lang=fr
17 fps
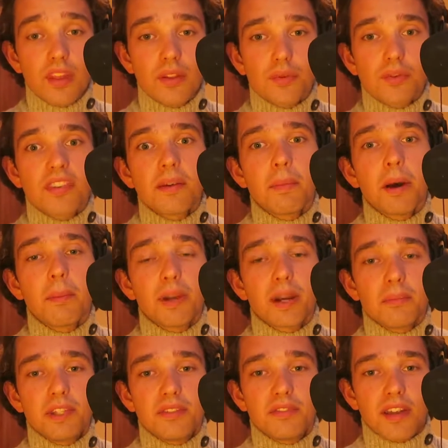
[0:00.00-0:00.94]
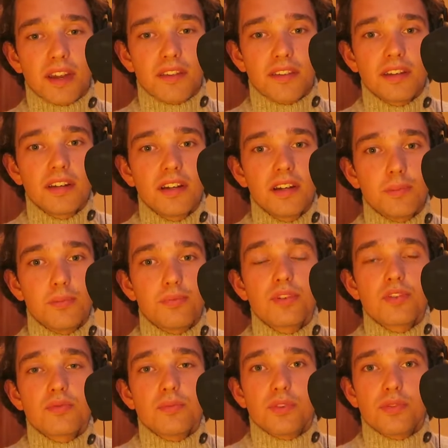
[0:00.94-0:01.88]
donc ça m'a permis de faire ça et
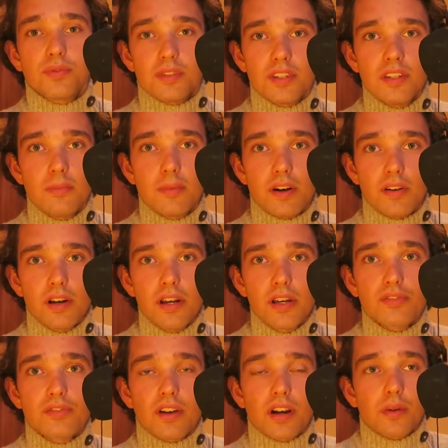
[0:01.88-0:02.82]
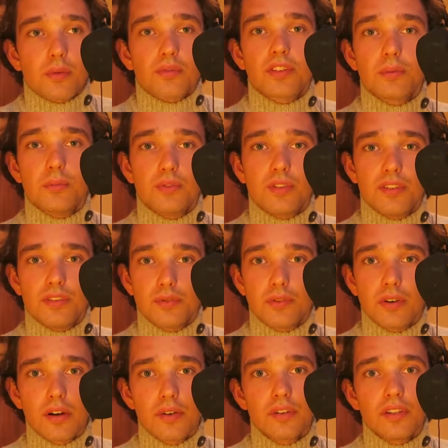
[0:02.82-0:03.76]
puis je me suis dit bah voilà je vais raconter mon
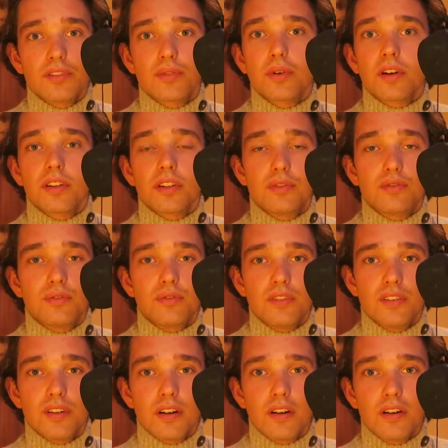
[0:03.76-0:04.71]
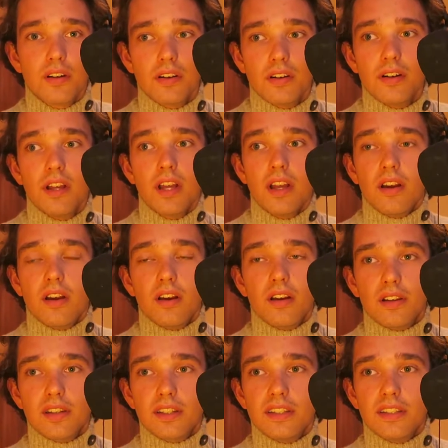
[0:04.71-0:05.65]
histoire une histoire d'étudiant euh,
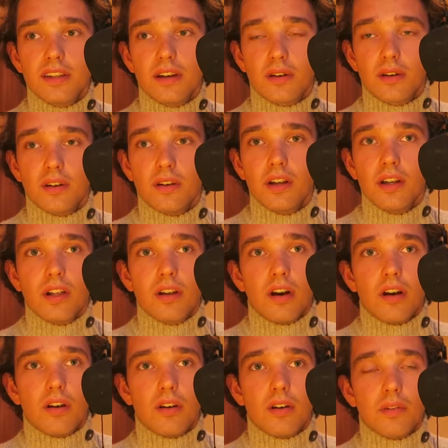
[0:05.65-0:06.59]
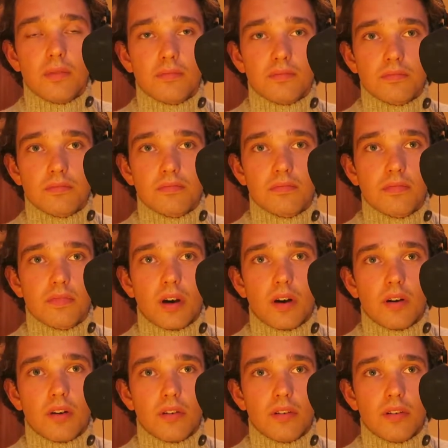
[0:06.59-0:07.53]
euh, qui est en, en,
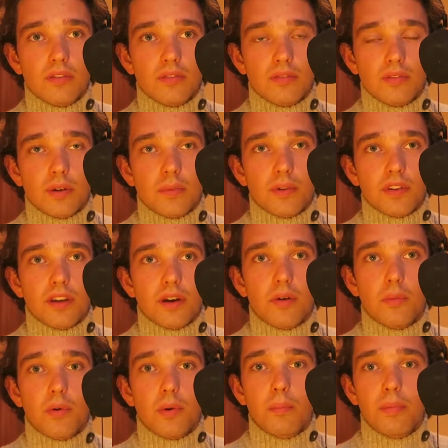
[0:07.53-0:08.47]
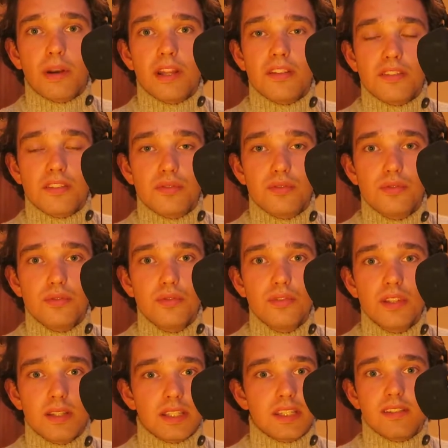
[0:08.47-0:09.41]
en comment dire en, pleines
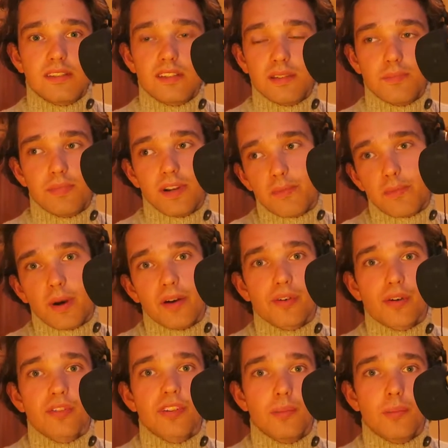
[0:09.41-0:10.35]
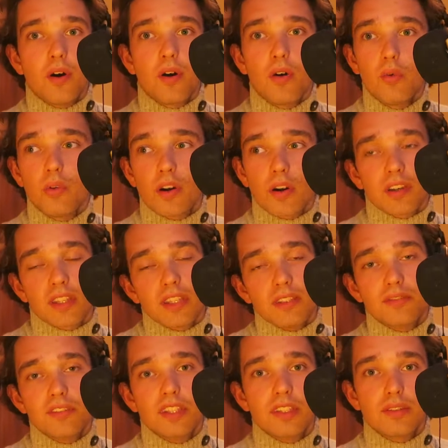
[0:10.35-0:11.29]
études et qui s'y plaît pas forcément ou alors
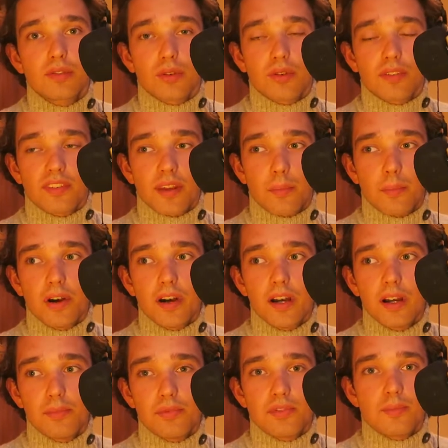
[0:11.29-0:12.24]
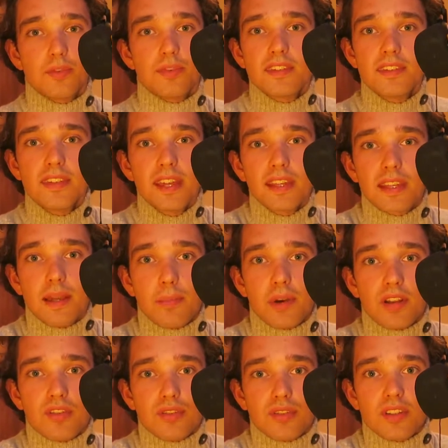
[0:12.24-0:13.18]
qui vit des trucs sympas et puis je me disais qu'il y a
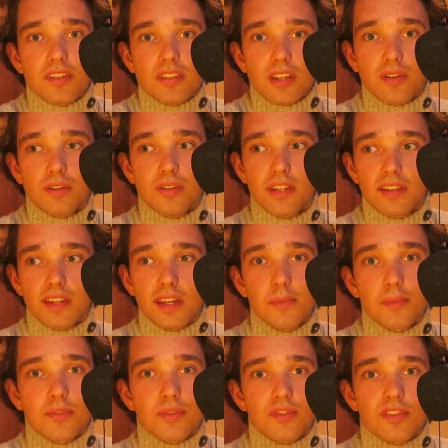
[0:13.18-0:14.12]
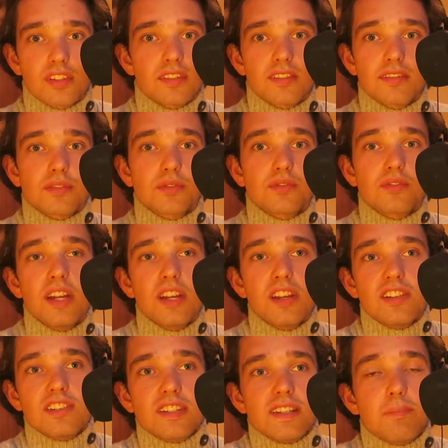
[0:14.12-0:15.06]
plein de gens qui s'y reconnaîtraient parce que j'étais
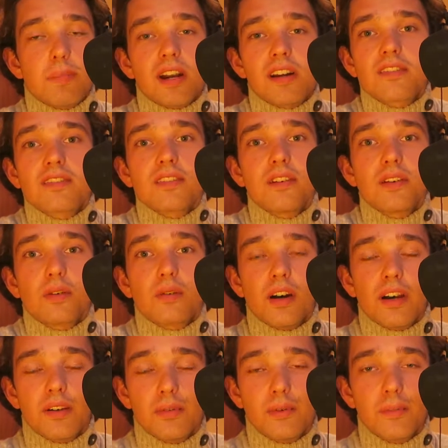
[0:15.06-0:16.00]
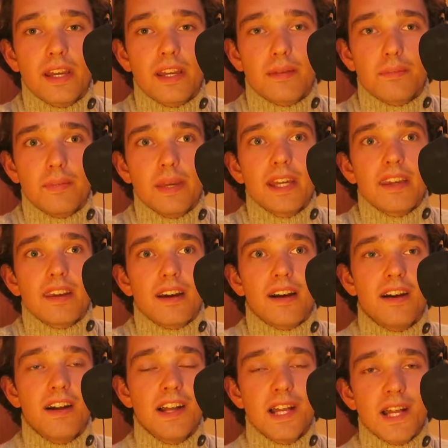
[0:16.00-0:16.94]
j'étais pas le seul quoi le mec mec
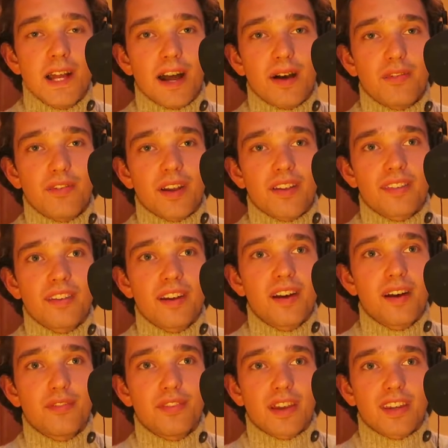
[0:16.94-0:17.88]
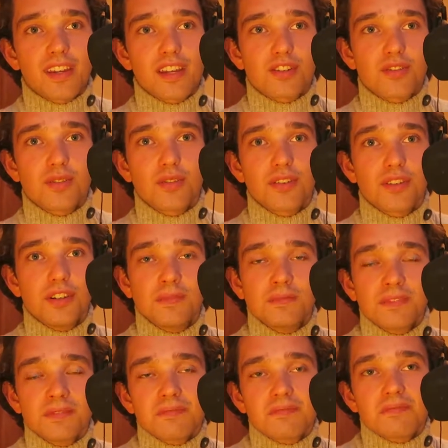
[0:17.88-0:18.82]
à, à faire ça à faire quelque chose euh,
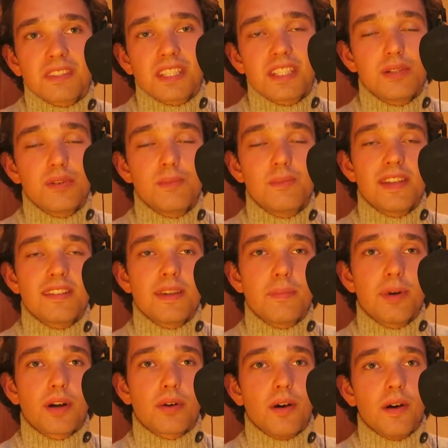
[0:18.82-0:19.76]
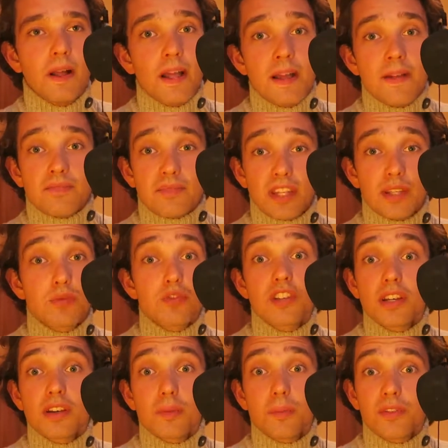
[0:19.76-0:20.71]
qui lui plaisait pas quoi. Et donc
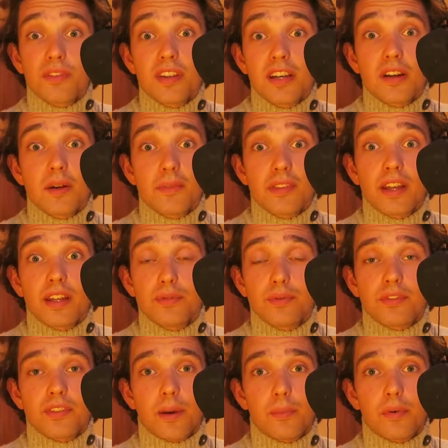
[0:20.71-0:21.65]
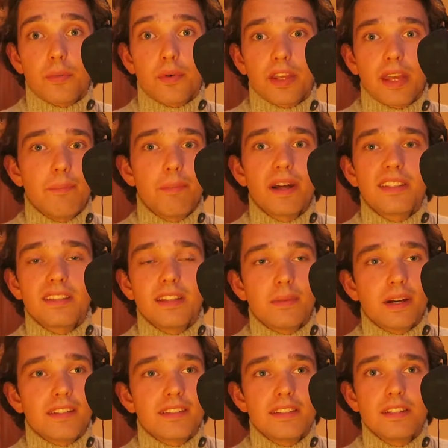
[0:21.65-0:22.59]
j'ai commencé comme ça tout simplement, il n'y avait pas de
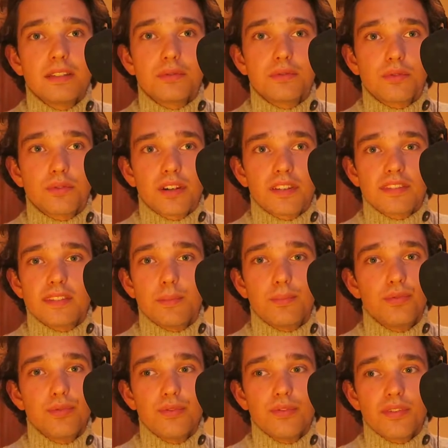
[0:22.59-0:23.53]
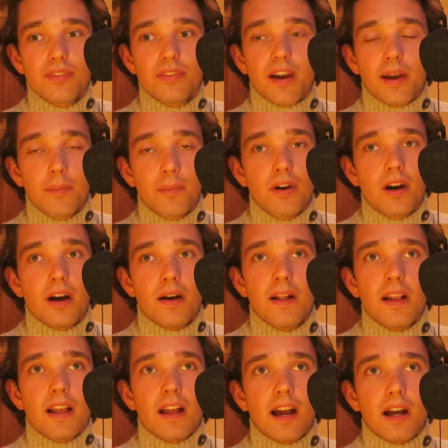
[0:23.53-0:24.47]
thématique ou quoi, c'était plus vraiment un,
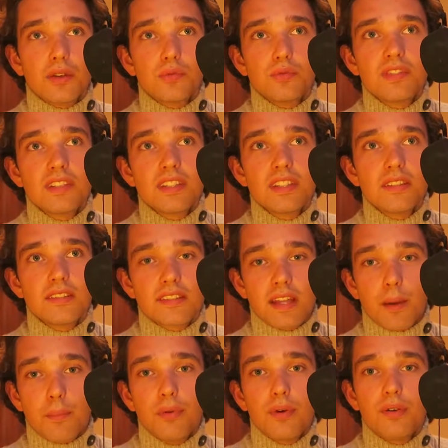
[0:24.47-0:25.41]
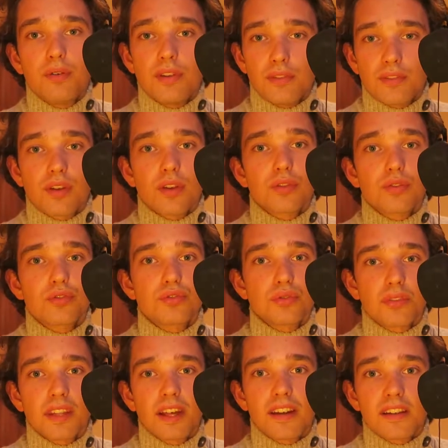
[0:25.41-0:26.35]
un outil, c'était un peu une sorte de
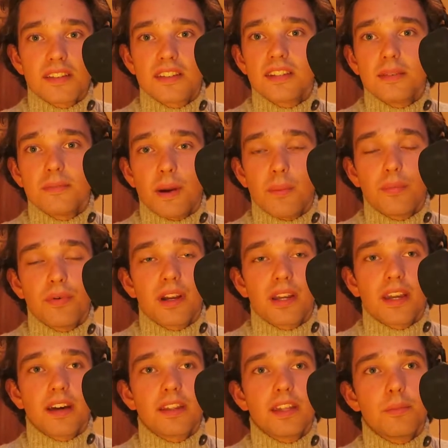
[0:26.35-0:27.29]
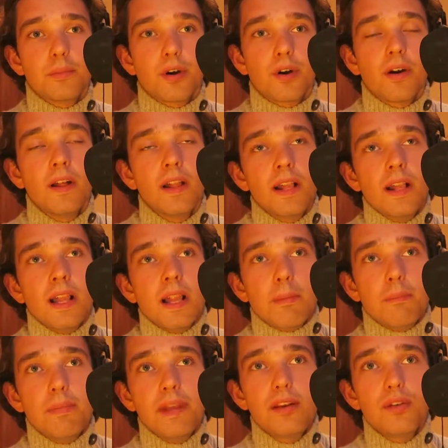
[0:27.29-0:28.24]
journal intime, un peu un carnet de bord.
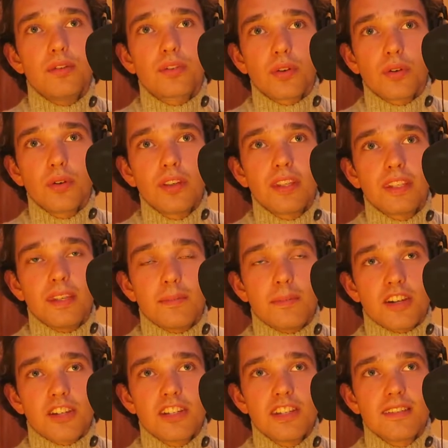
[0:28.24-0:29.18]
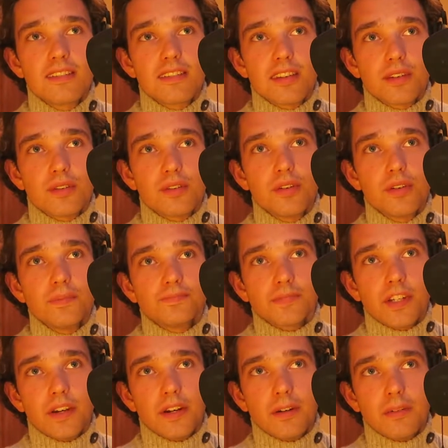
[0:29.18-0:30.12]
Mais le truc qui est magique c'est que
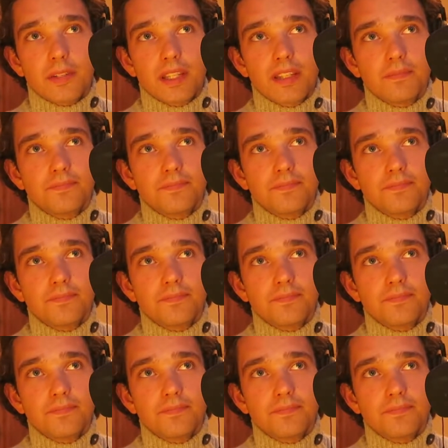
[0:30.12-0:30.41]
euh,